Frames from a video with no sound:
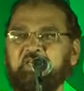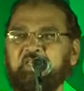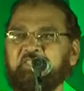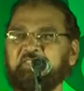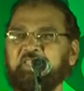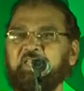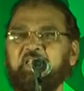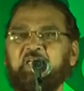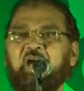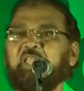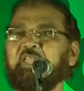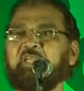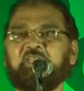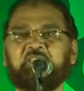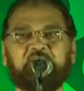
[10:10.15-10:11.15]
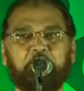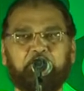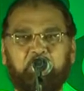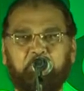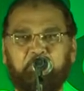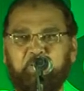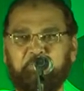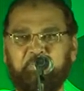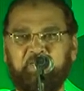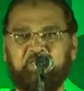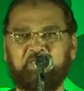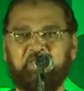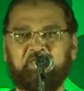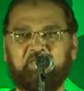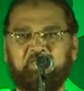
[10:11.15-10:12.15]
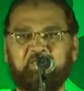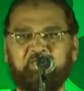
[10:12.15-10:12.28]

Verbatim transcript: कि तेरे आने की जब खबर महके